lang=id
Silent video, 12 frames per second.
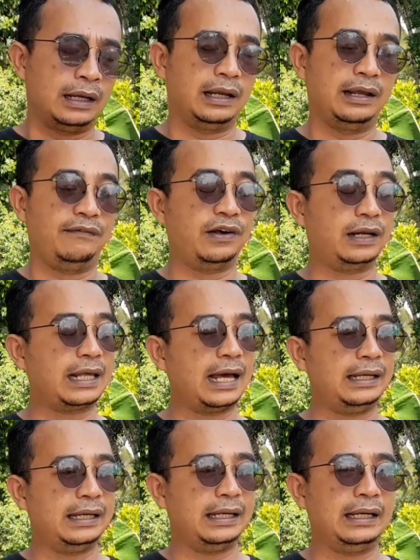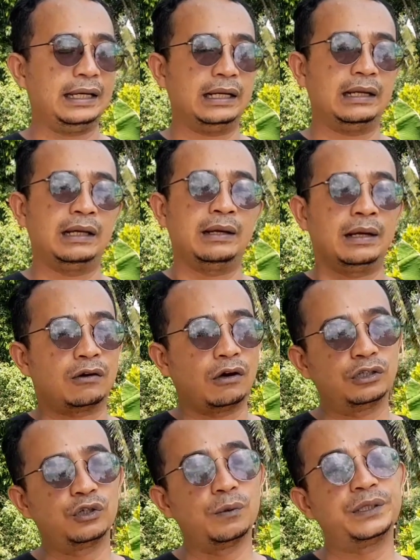liver tadi
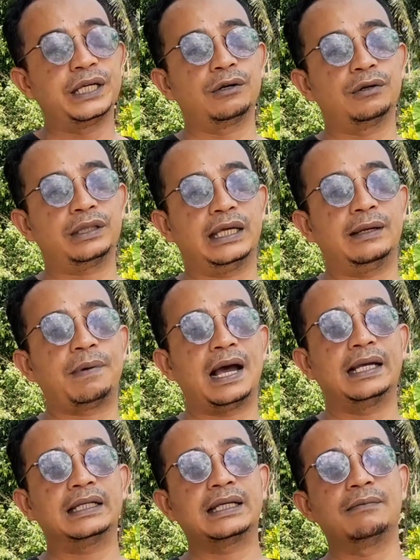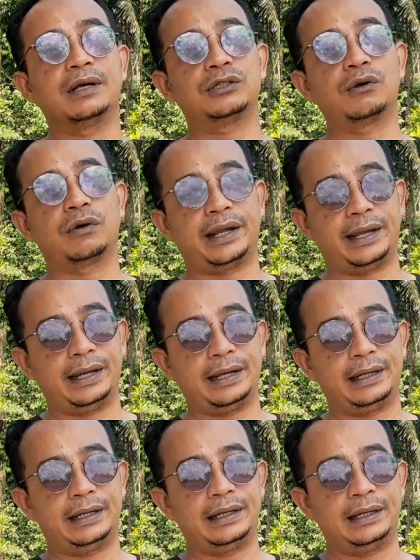konsumsi rutin pagi sama sore
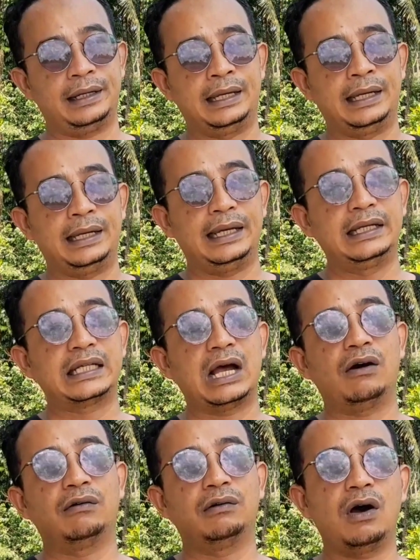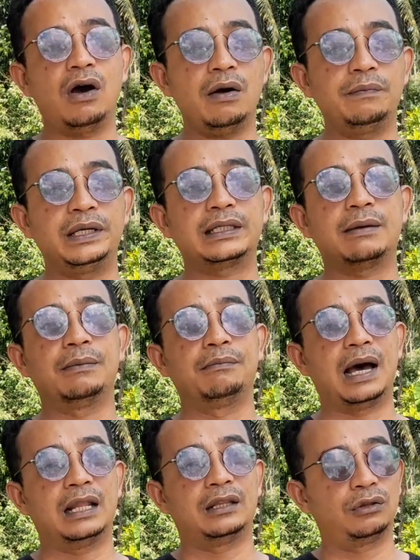insya Allah bisa
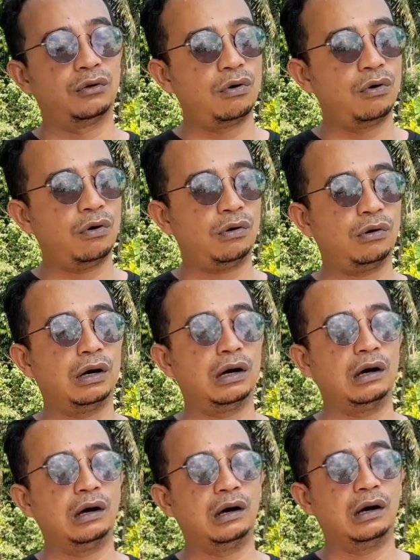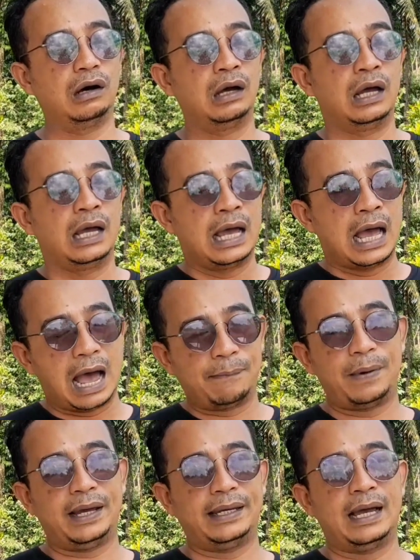membantu eh,
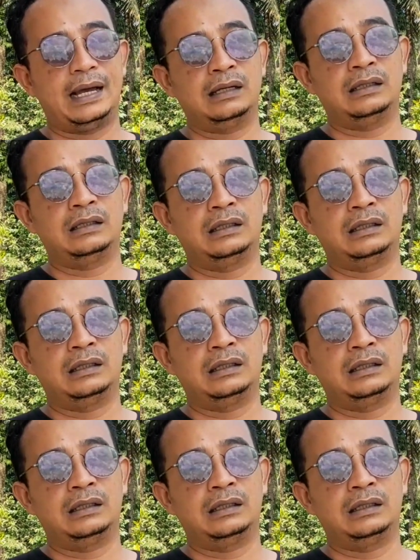apa yang